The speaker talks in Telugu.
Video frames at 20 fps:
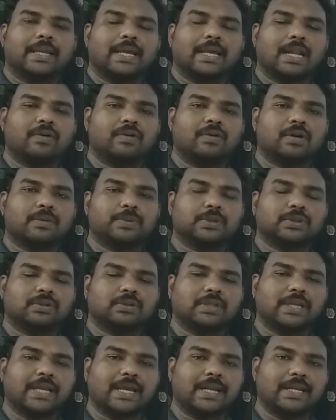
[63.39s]
ఎలా
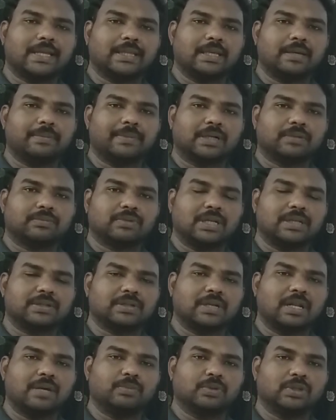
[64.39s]
ఉండబోతుంది అనేది మనం
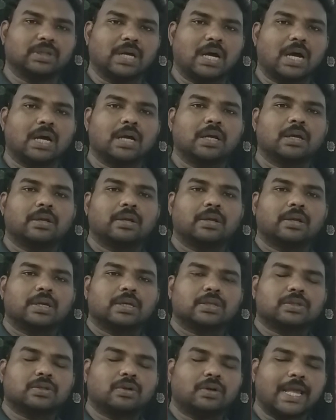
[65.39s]
తెలుసుకునే ముందుగా
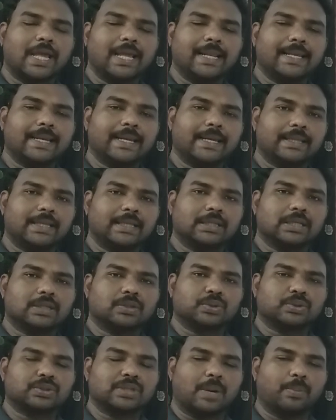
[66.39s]
సో డైలీ ఏదైతే
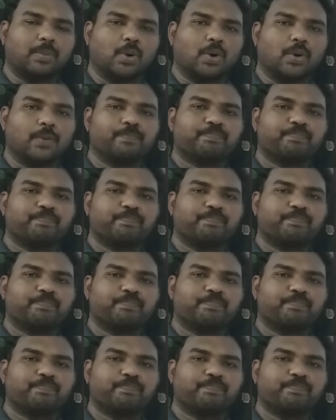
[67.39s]
చూస్తామో